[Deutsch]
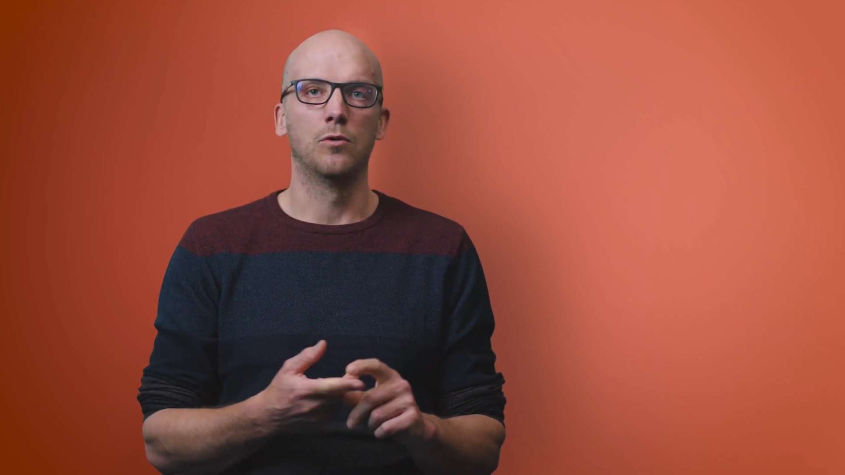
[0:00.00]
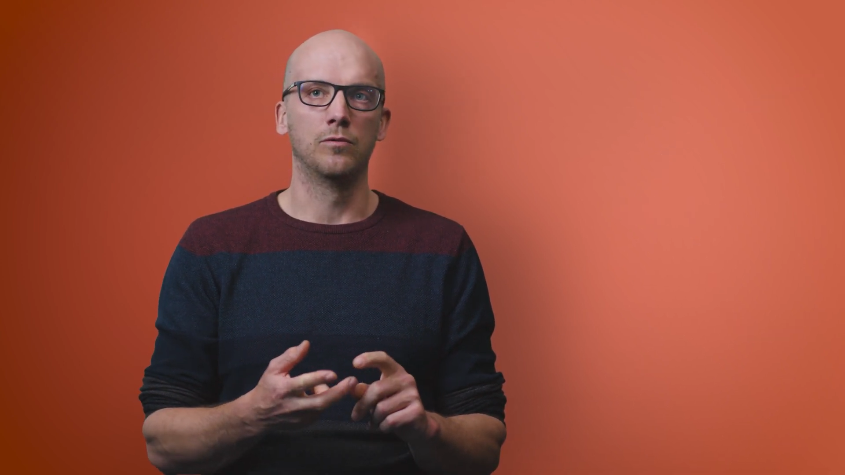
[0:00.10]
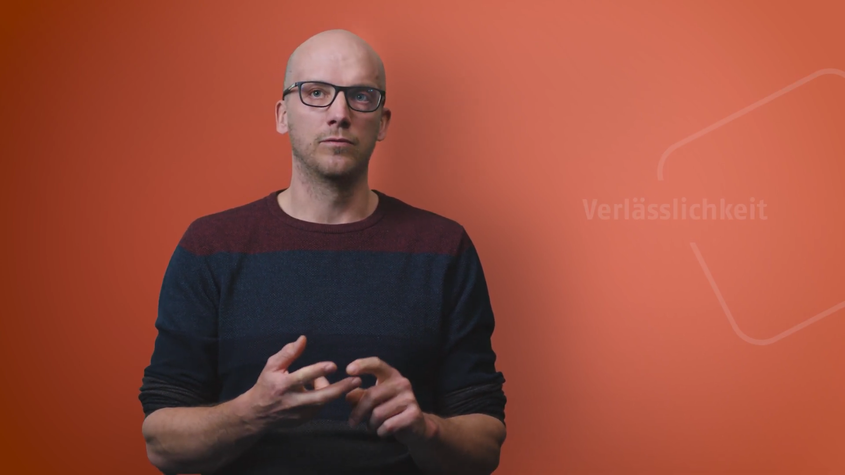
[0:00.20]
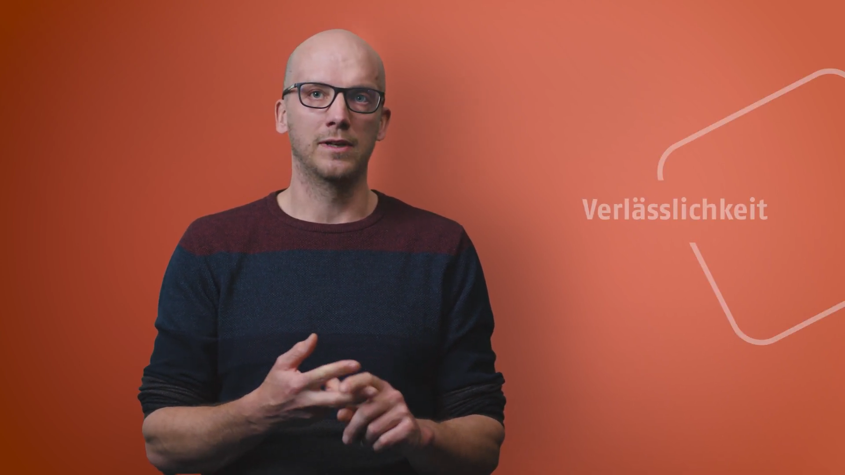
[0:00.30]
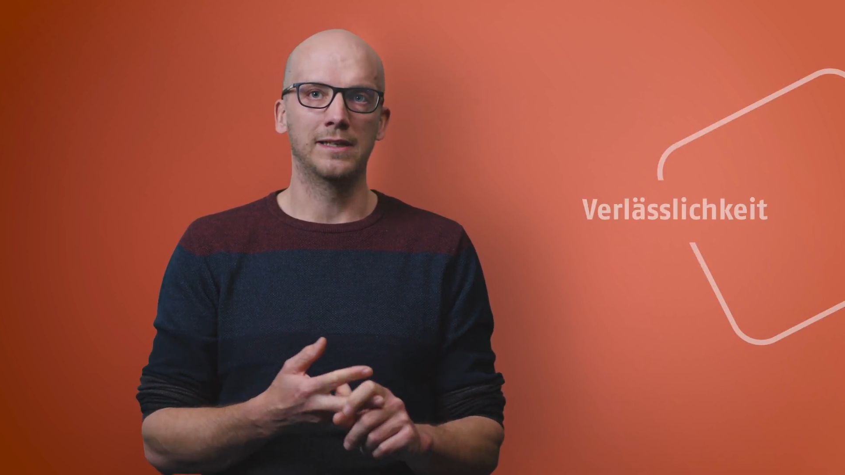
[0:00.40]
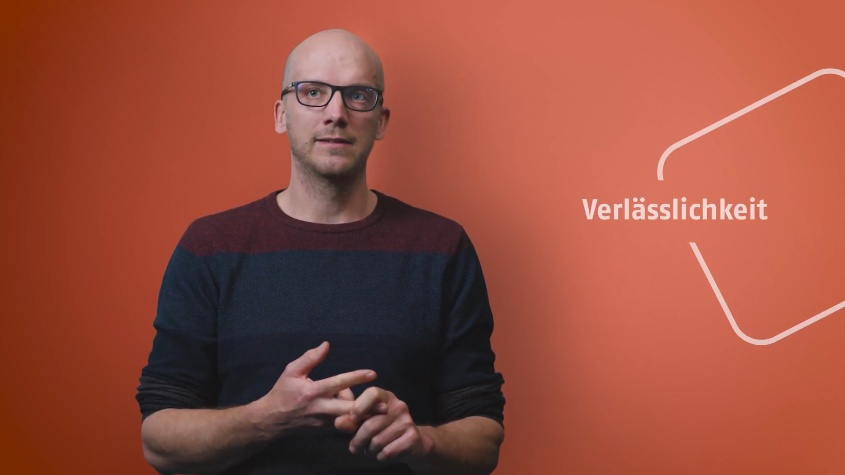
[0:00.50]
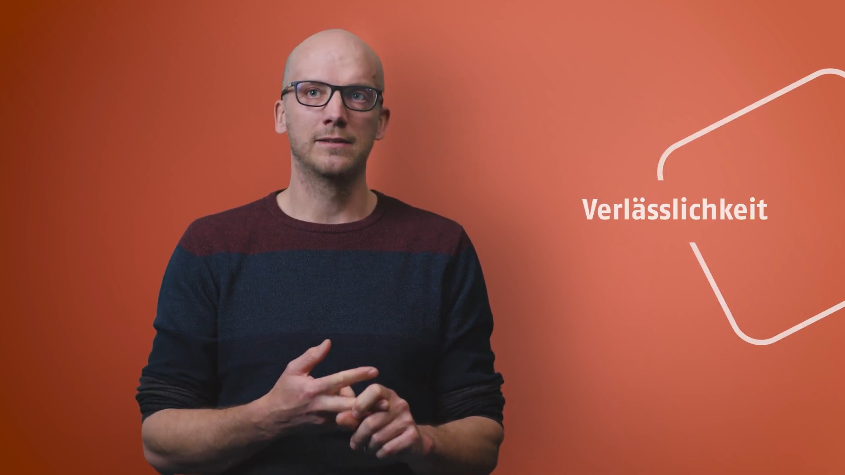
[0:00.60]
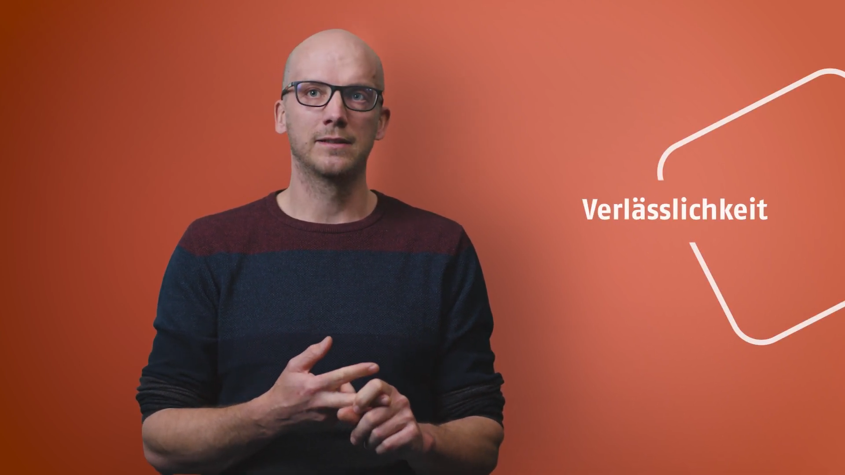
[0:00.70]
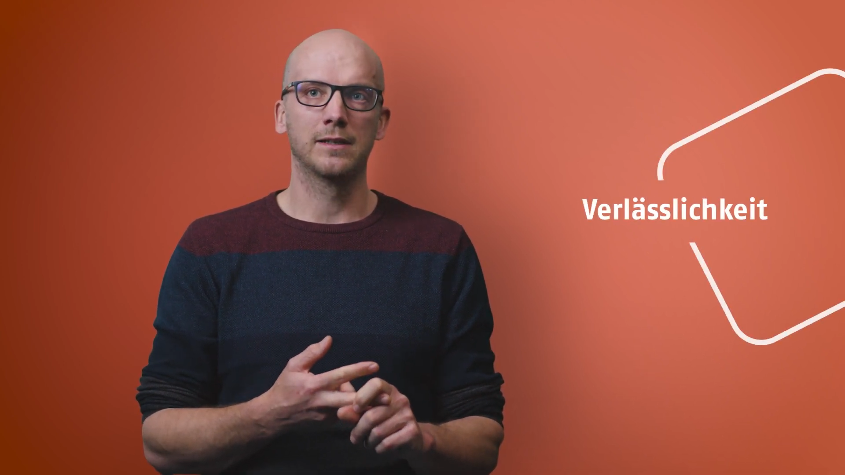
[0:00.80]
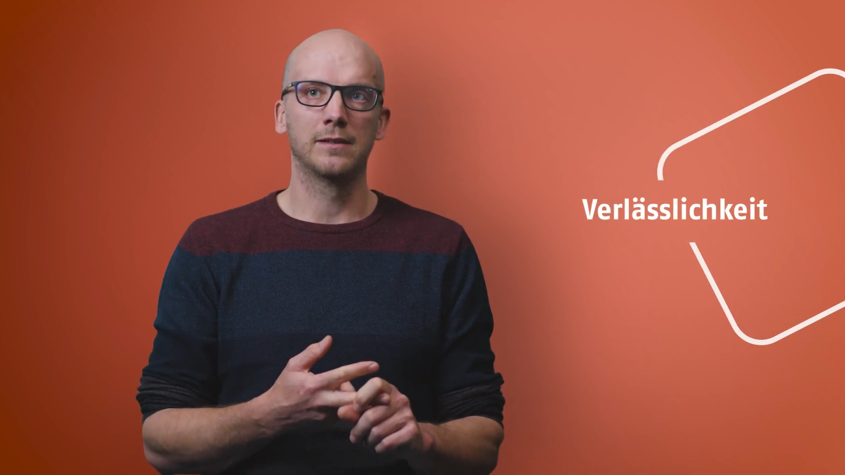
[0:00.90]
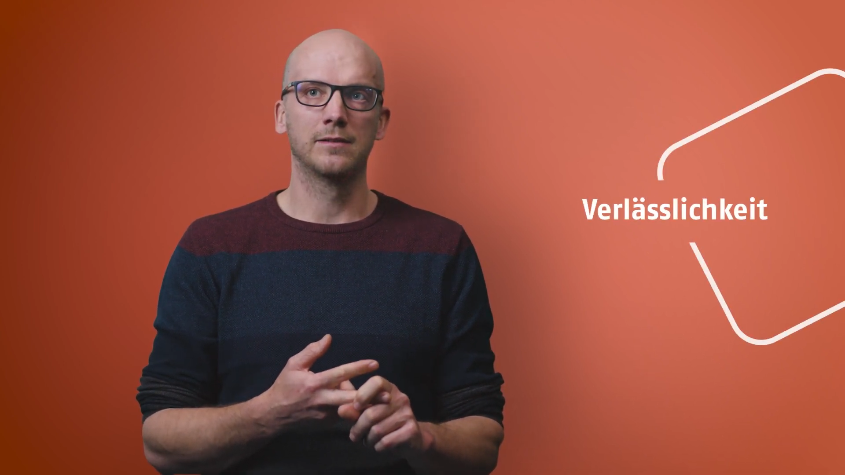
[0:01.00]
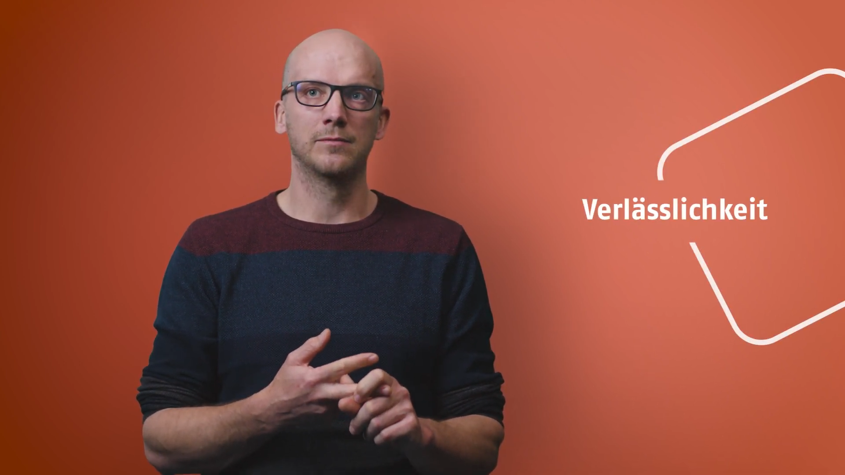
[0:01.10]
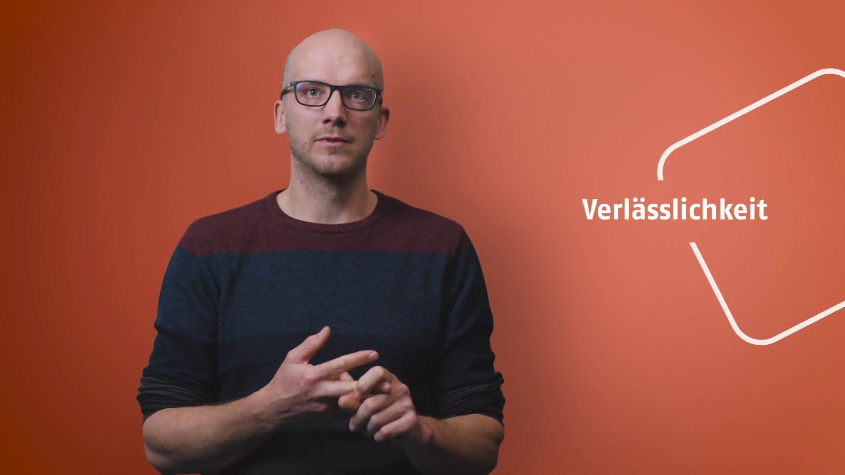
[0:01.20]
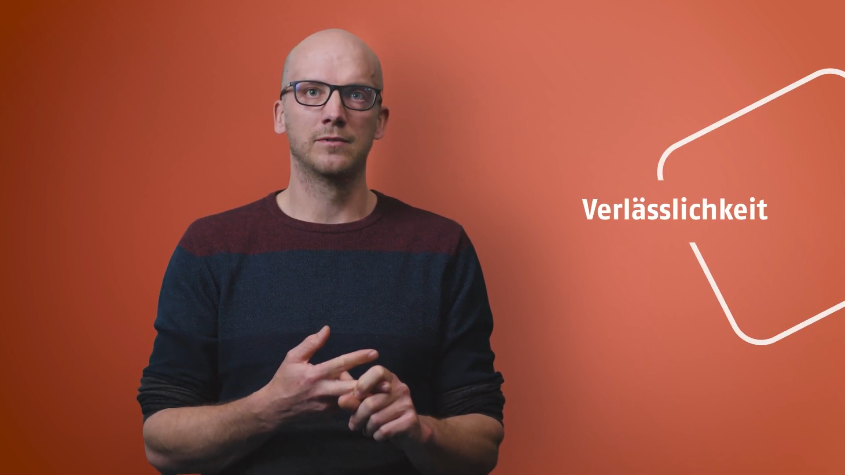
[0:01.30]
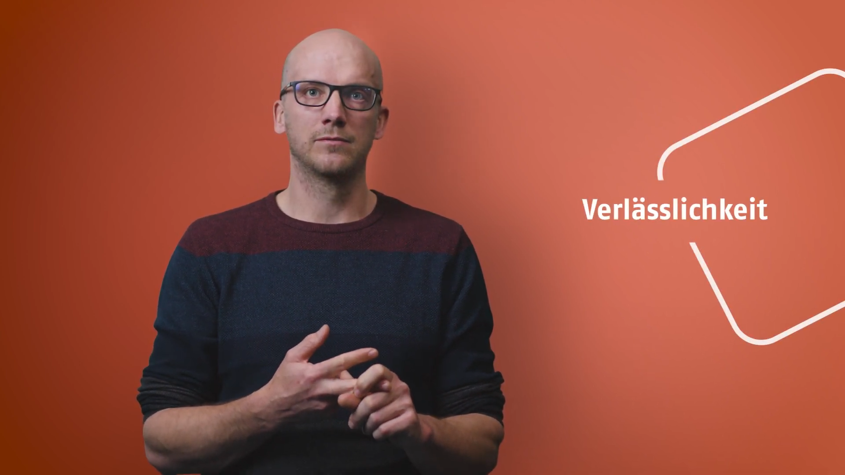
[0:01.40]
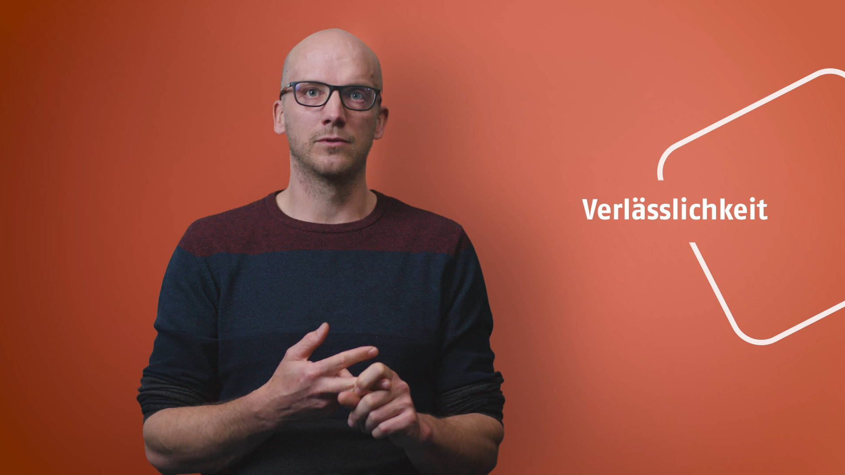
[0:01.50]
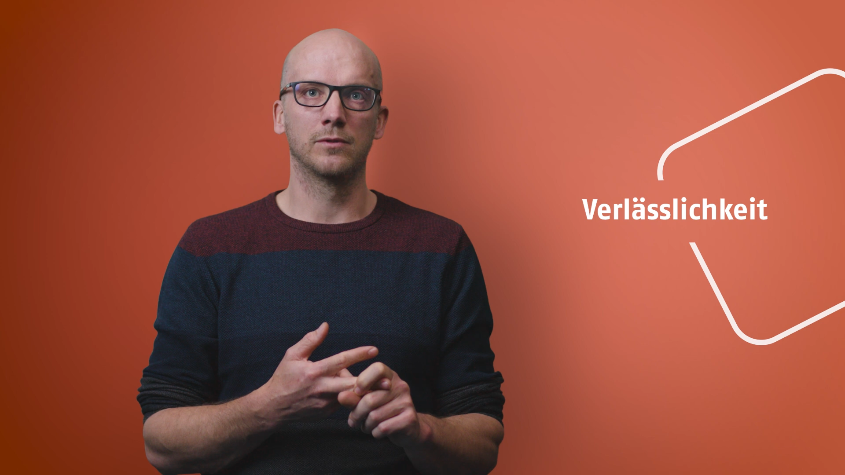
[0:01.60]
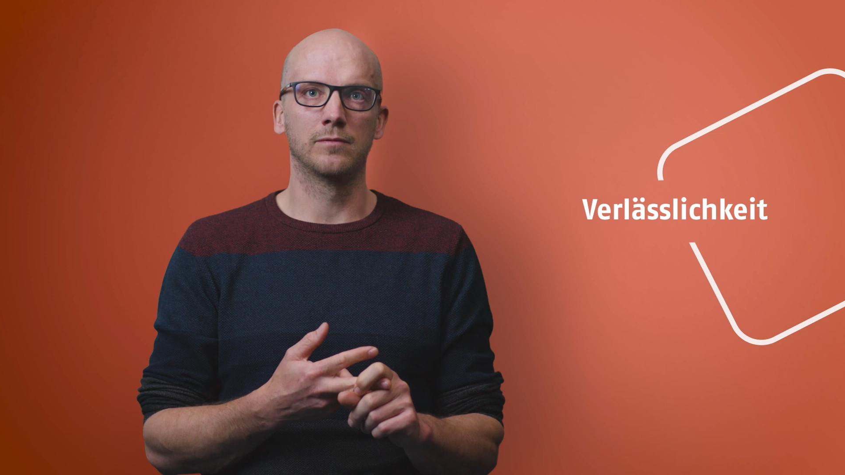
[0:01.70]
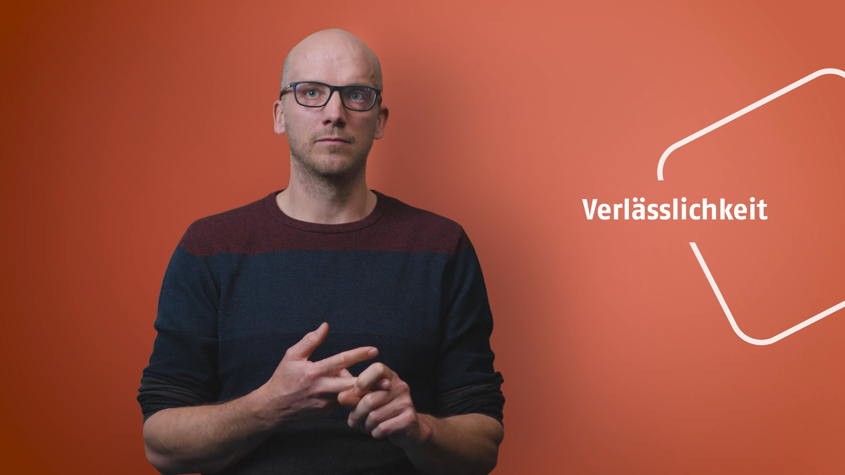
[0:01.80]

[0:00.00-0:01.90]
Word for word: Und Verlässlichkeit im Sinne von,